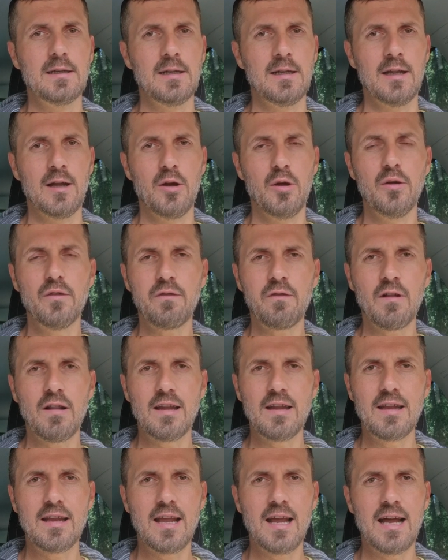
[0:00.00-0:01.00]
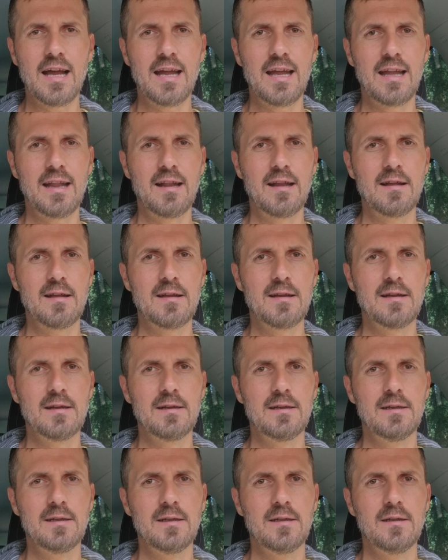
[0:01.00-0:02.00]
in der Öffentlichkeit
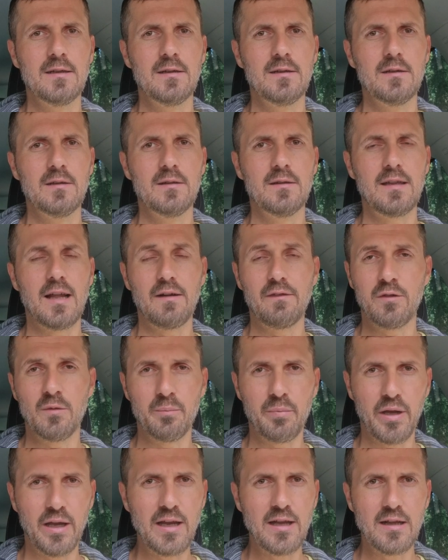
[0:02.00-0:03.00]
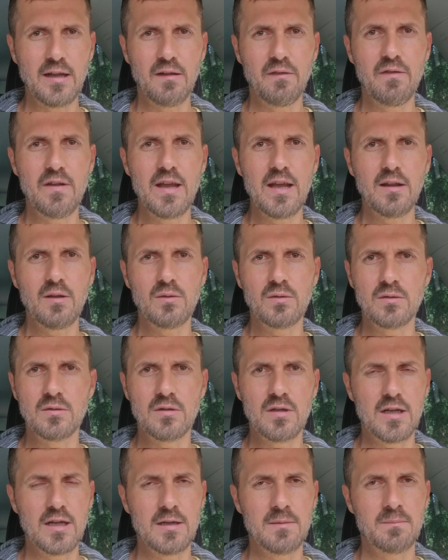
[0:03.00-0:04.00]
davon berichtet wird
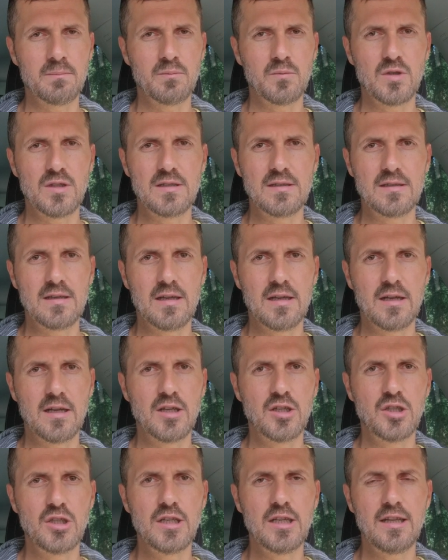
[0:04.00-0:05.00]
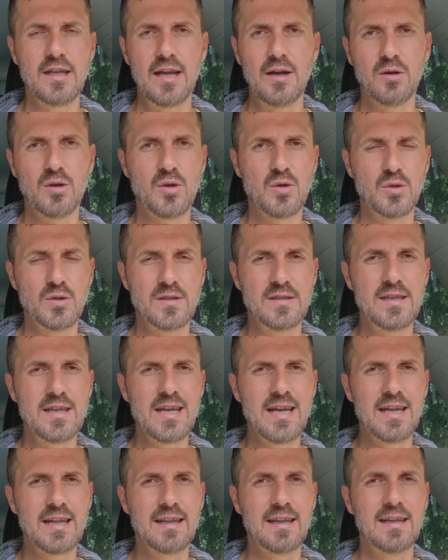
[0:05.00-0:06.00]
und ähm, diese Geschichte auch
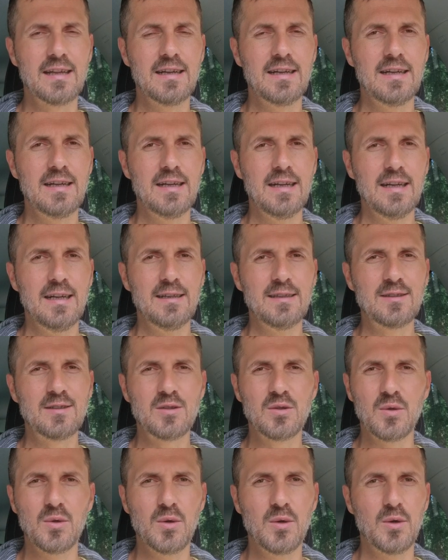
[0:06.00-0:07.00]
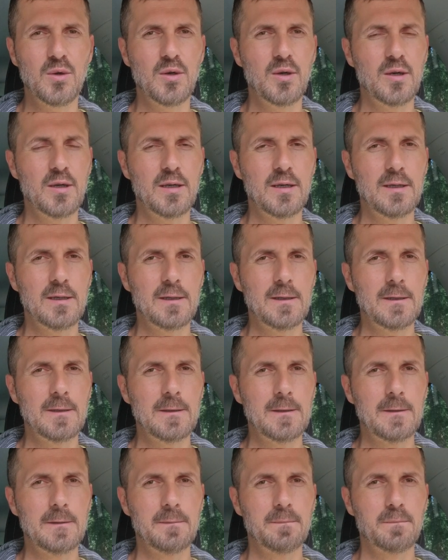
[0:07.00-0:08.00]
kursiert, so
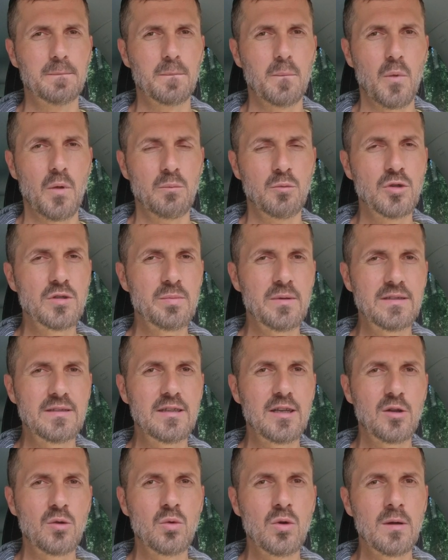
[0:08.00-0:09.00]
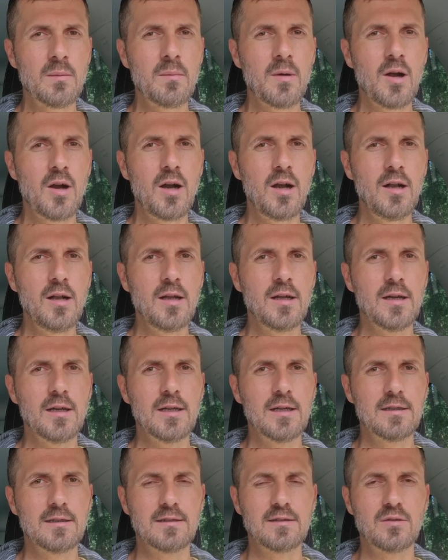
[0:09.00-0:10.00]
muss man sich nur mal
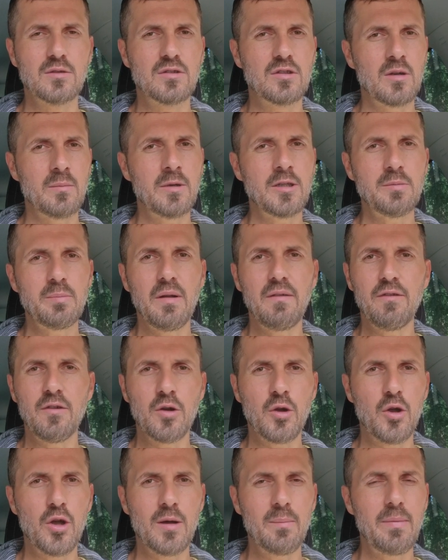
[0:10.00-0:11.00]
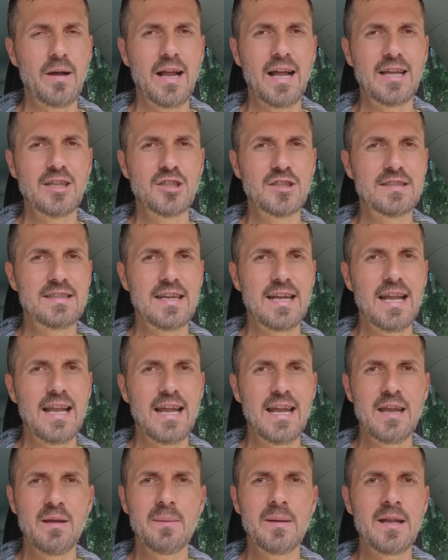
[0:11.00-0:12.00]
das Zusammenspiel von Körper, Geist,
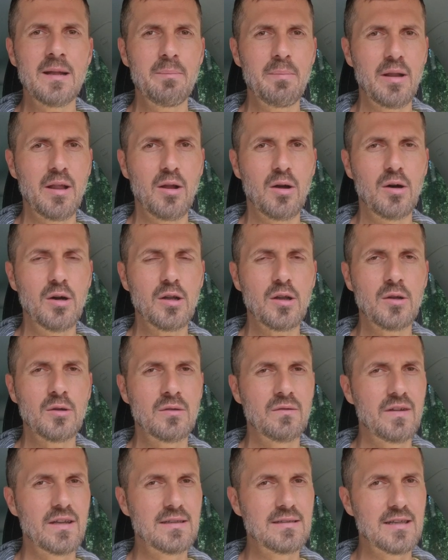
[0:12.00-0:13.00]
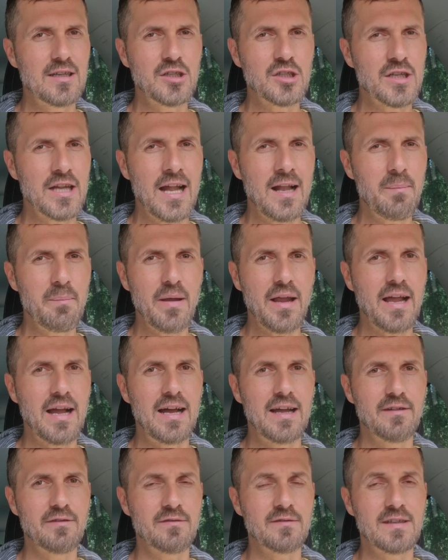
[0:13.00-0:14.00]
Seele, Ebene betrachten und wird sehr schnell
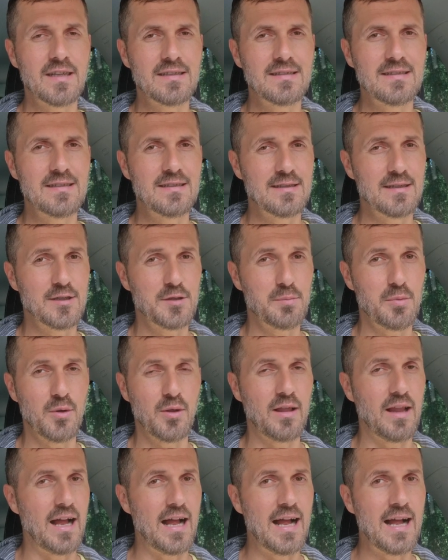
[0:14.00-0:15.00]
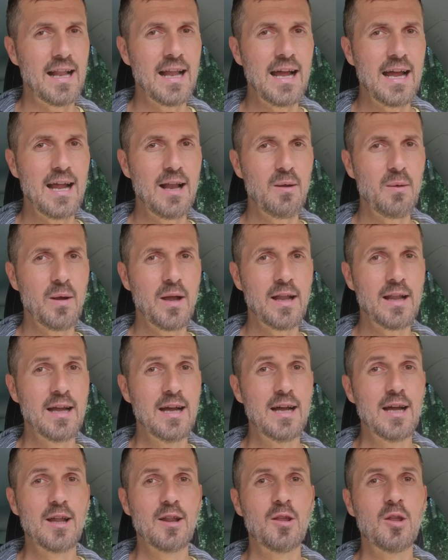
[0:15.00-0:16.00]
begreifen, dass diese Spontanheilungen
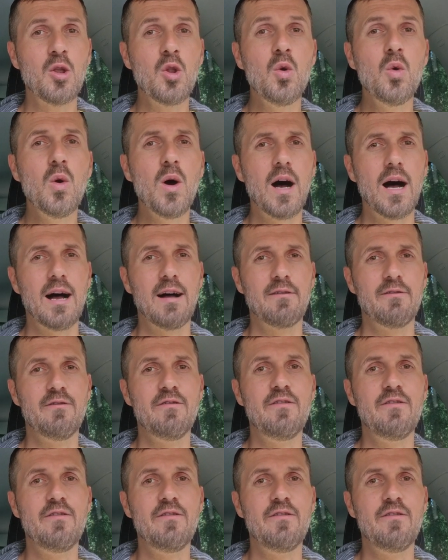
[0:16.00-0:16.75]
nur,